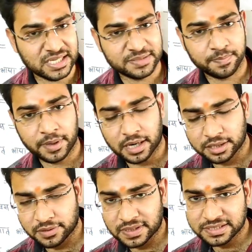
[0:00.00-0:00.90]
आज
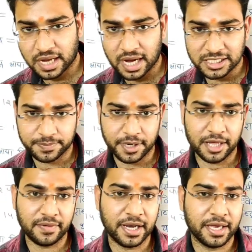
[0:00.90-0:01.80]
दिवस आज
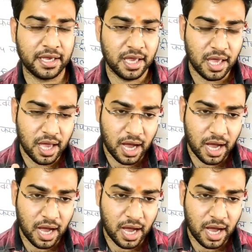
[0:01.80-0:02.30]
पढ़ने वाले हैं